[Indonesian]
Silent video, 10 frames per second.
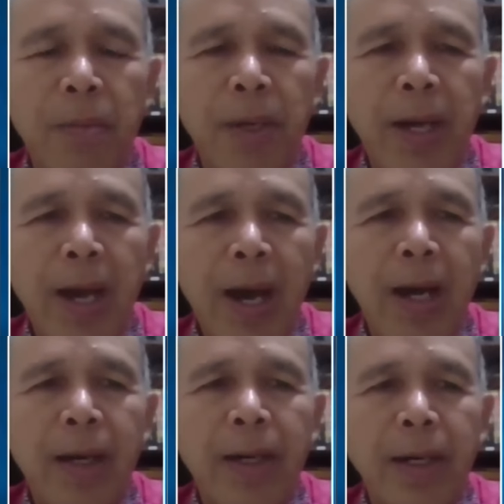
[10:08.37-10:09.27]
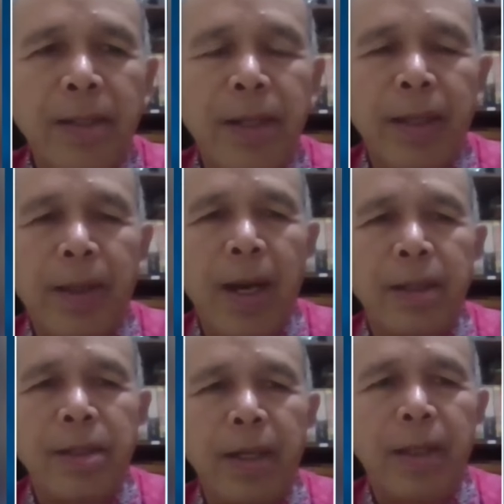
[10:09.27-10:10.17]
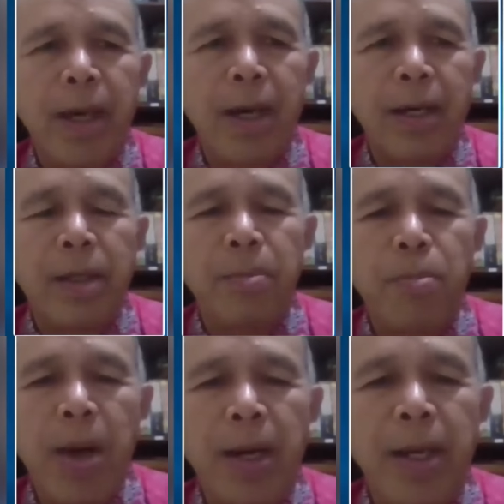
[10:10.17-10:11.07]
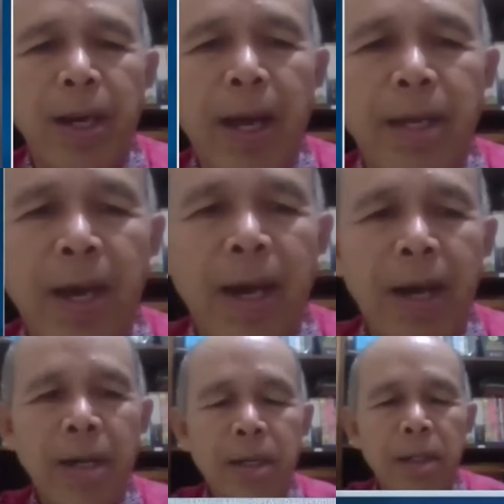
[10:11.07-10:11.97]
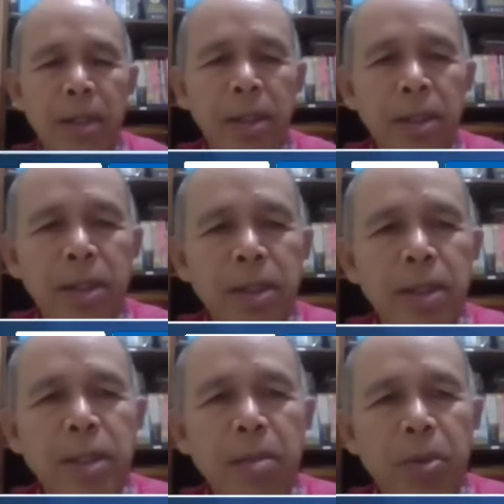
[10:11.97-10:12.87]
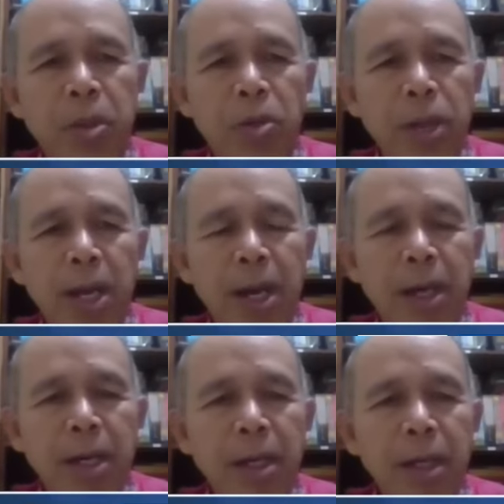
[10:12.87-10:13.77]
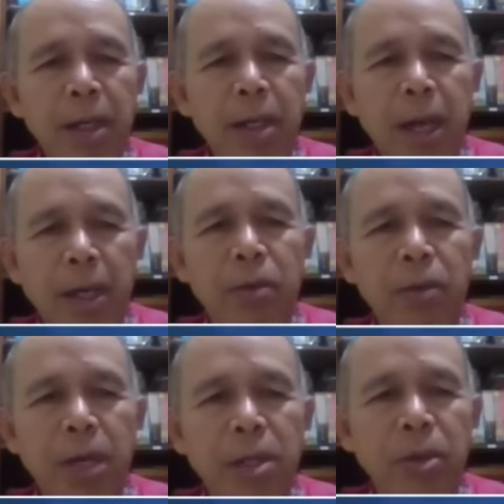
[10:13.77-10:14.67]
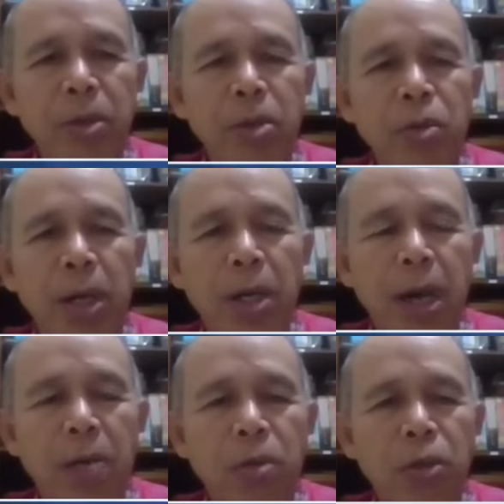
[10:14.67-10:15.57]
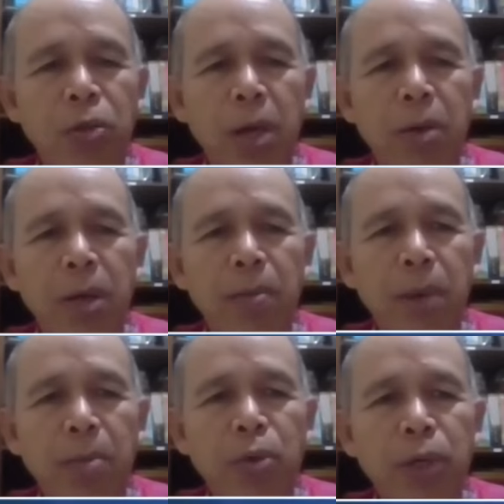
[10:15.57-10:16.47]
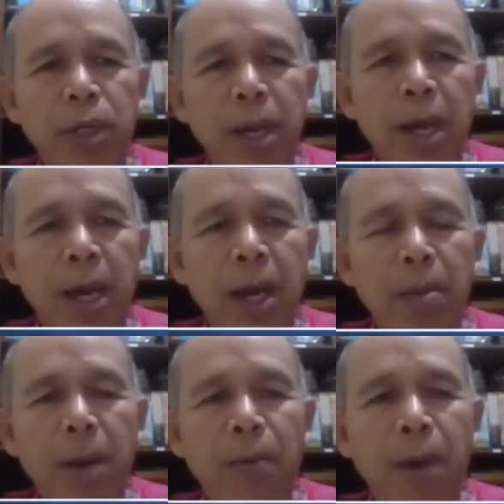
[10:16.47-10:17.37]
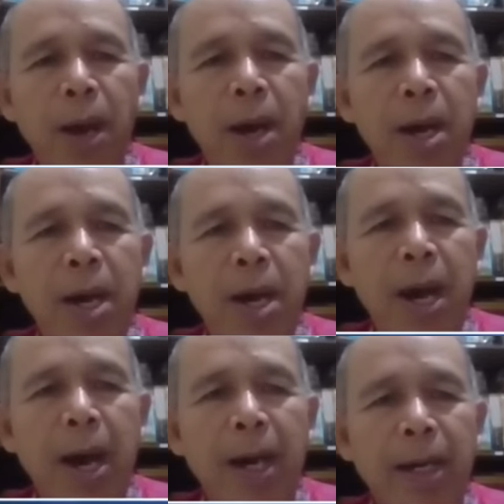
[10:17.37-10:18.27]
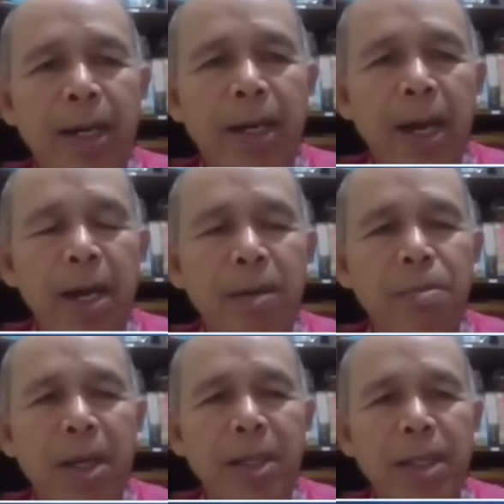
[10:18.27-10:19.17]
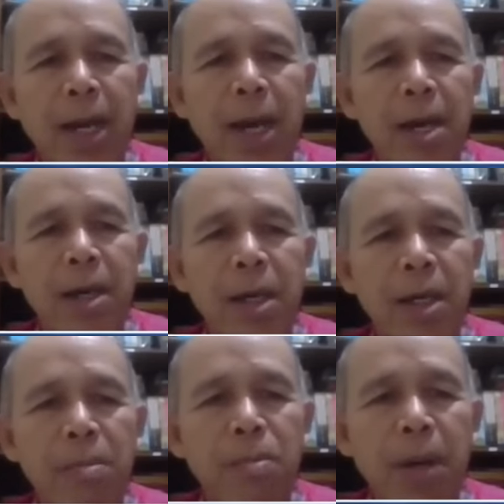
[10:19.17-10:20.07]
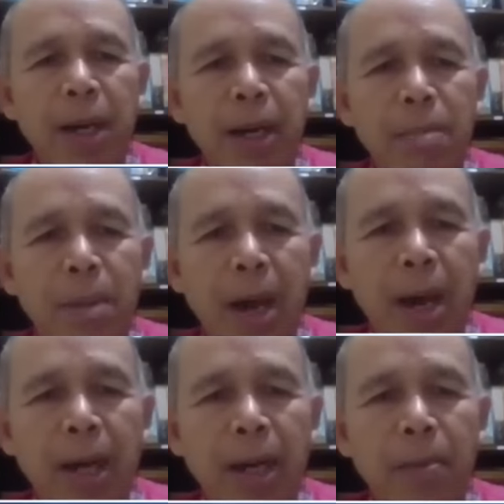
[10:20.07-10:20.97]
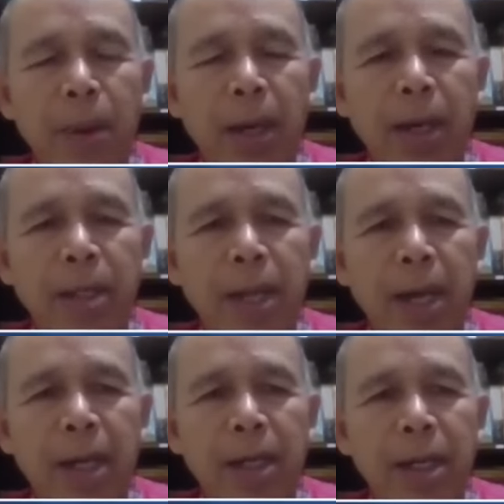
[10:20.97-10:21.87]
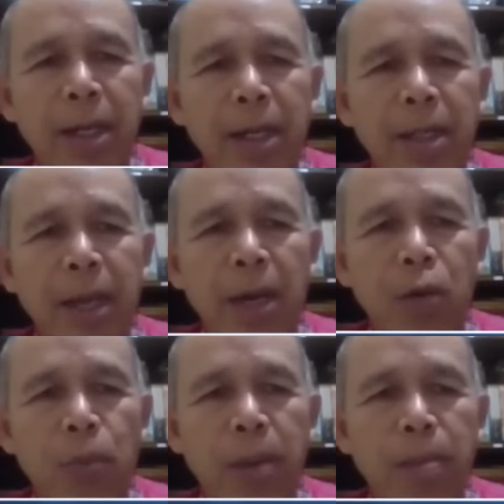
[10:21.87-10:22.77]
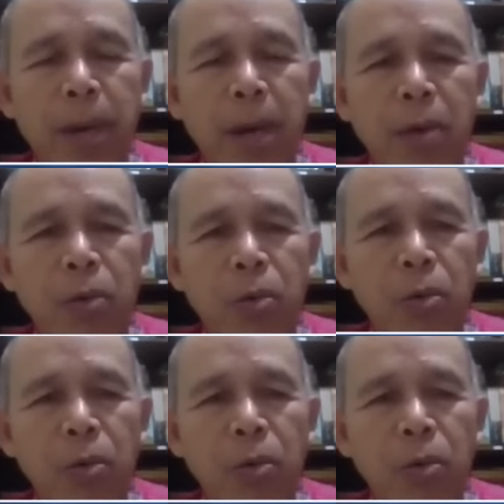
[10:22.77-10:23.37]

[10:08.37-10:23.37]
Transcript: mendengar dari cerita-cerita di balik layar, sebetulnya kan dan itu kan sebetulnya sudah diakui juga oleh pengemudinya ya. bahwa yeah. ada masalah pengereman pada saat dia di tangkuban perahu.